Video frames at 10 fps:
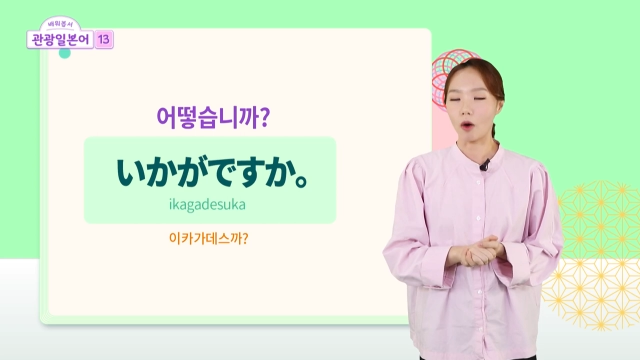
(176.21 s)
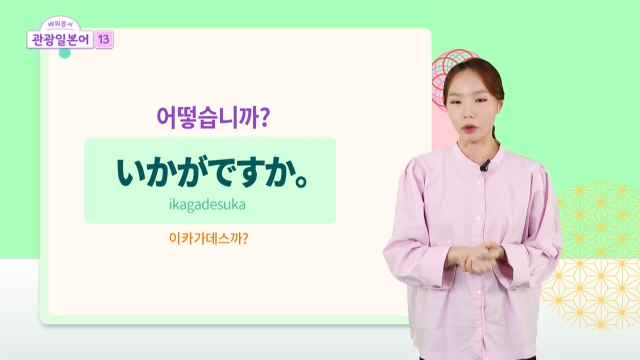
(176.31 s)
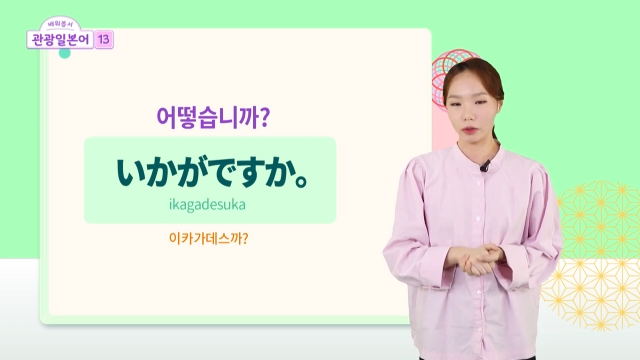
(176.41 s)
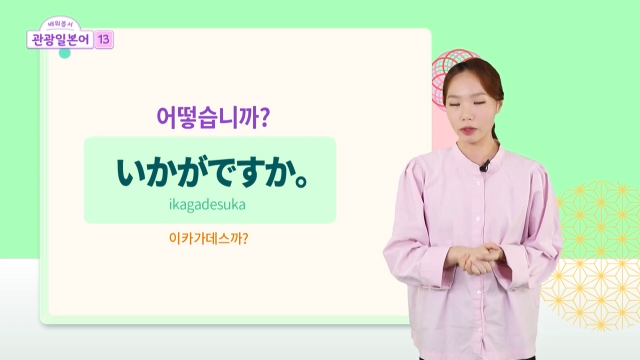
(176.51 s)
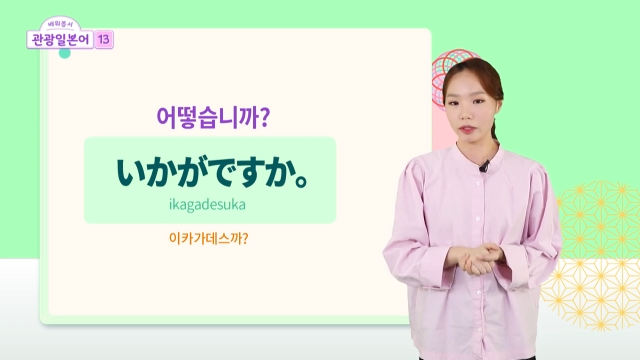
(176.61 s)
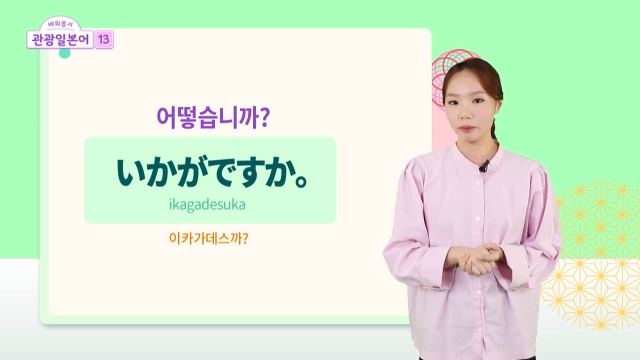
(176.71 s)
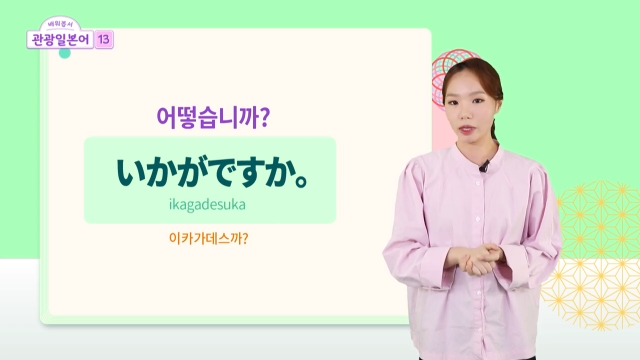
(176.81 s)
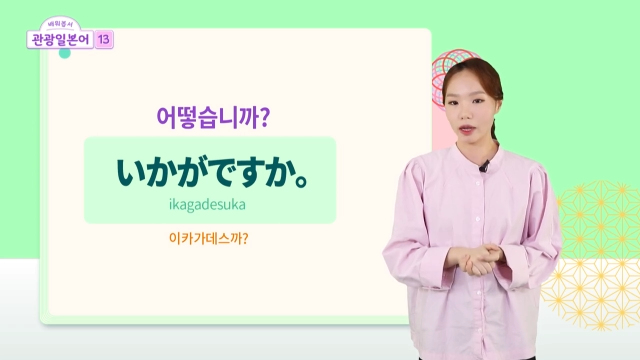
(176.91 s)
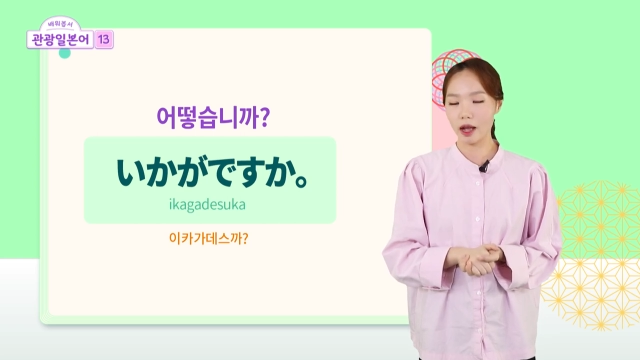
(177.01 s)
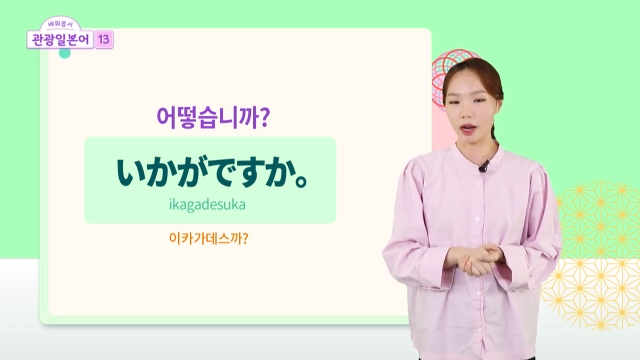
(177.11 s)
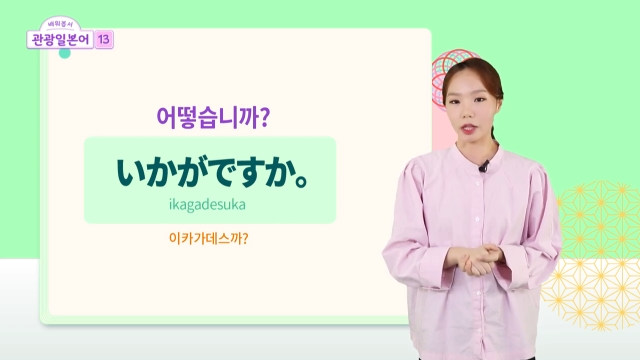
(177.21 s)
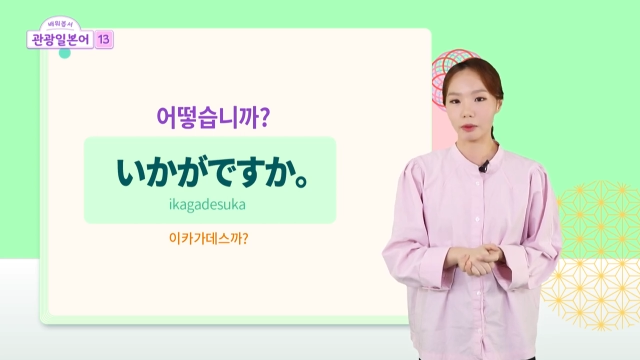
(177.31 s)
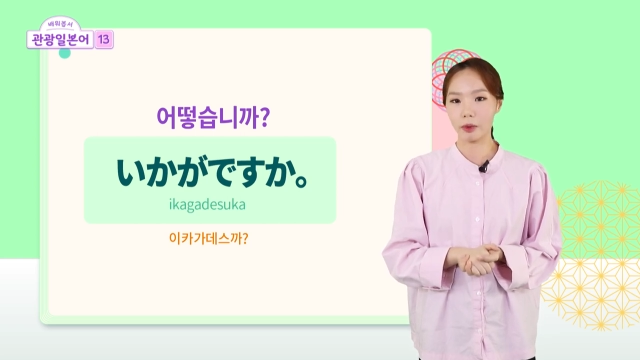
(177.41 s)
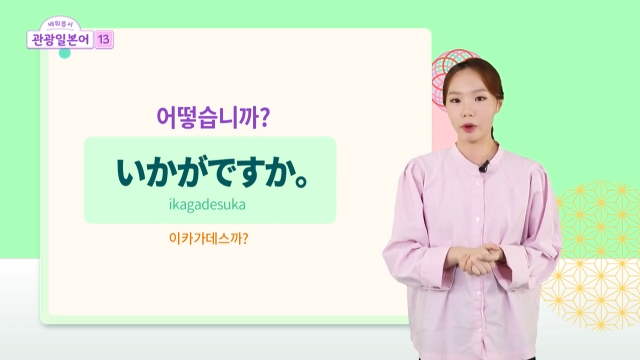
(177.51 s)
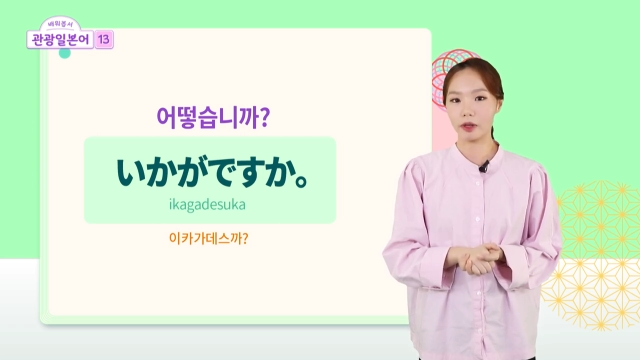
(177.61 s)
어떻습니까?
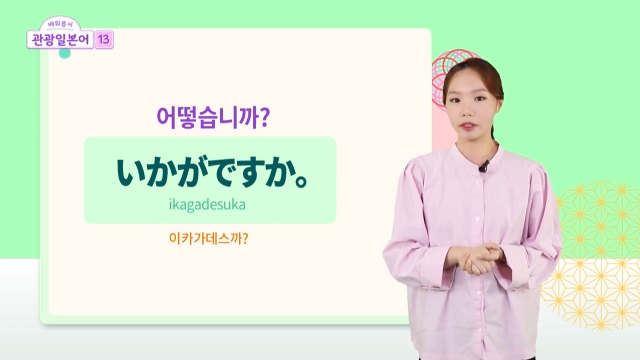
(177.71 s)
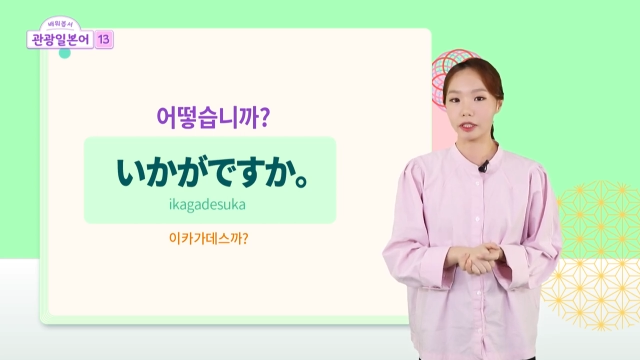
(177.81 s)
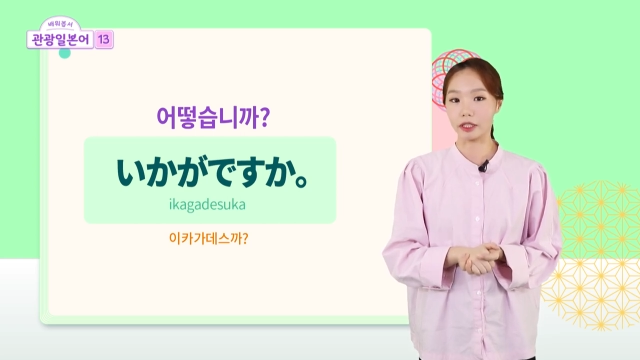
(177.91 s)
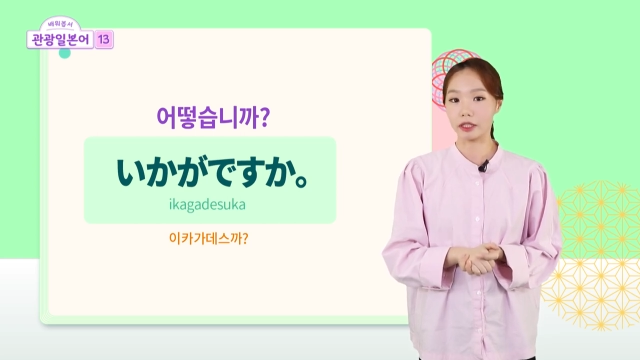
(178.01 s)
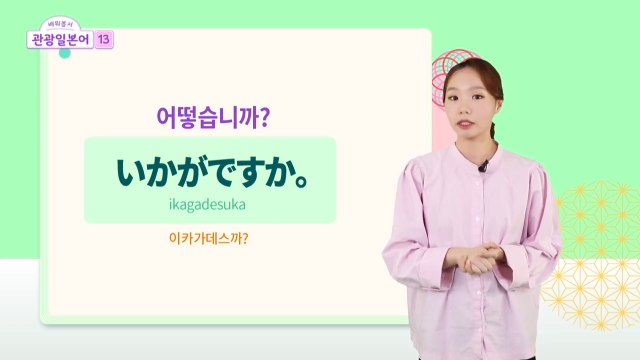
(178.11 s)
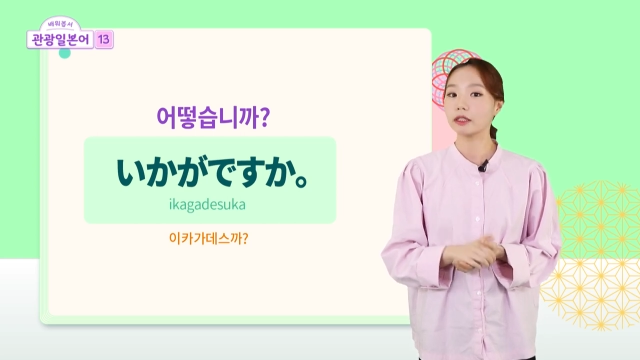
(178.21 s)
라는 표현은